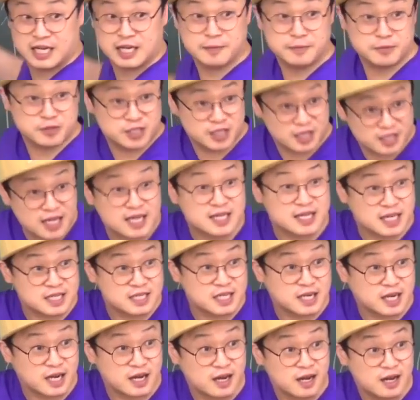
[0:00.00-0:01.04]
리브
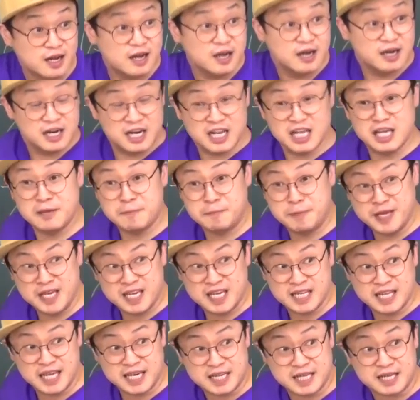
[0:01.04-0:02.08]
떠나다니까
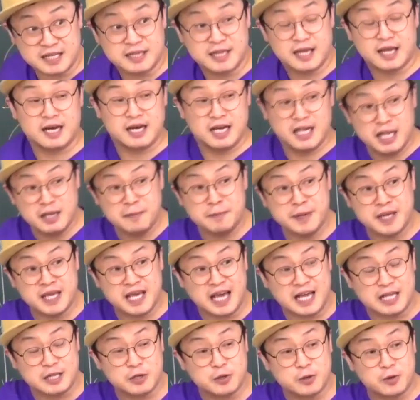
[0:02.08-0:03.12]
리빙이 돼야 되는데
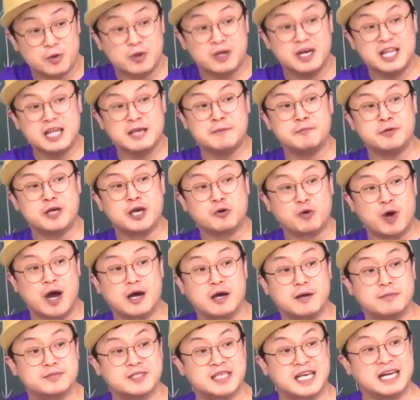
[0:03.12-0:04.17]
리빙이 아니고 리브의
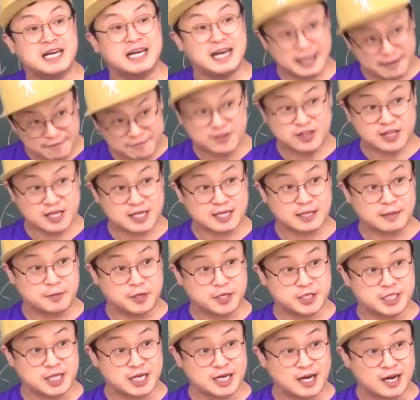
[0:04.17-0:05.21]
과거분사인 레프트가
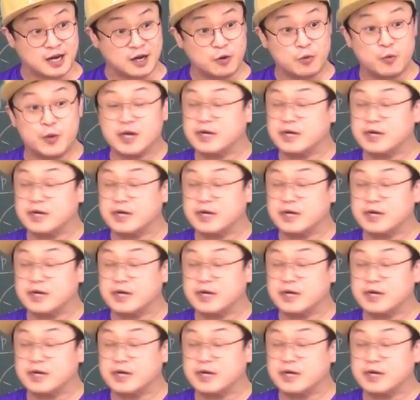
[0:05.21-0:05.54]
돼버렸잖아